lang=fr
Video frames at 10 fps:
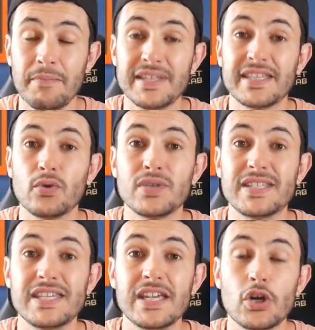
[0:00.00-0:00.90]
mais celle
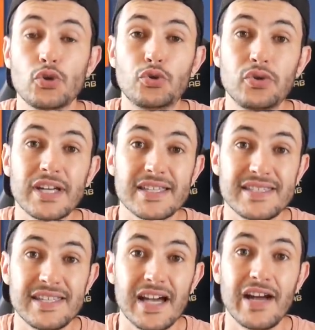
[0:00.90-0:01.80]
aussi du
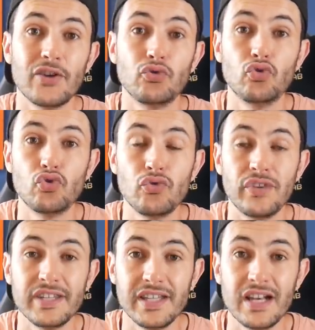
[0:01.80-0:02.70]
Castilla, du
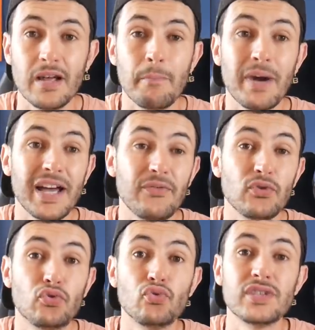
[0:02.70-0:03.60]
Juvenil, bref,
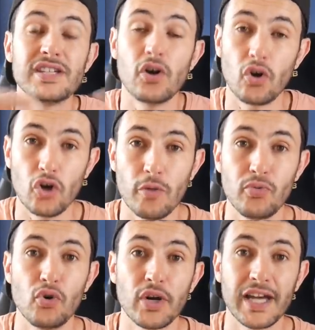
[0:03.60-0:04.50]
tout ce qui
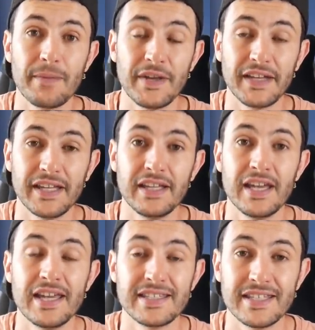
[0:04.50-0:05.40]
englobe le Real Madrid.
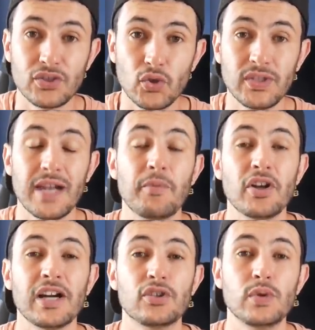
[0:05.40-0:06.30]
C'est
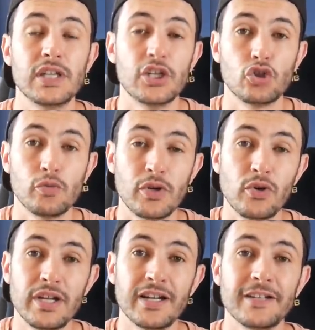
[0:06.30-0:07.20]
totalement gratuit et je te mets
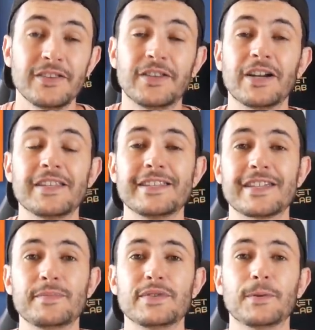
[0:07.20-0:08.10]
le lien dans la
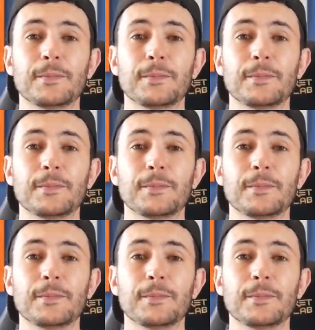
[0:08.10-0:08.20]
description.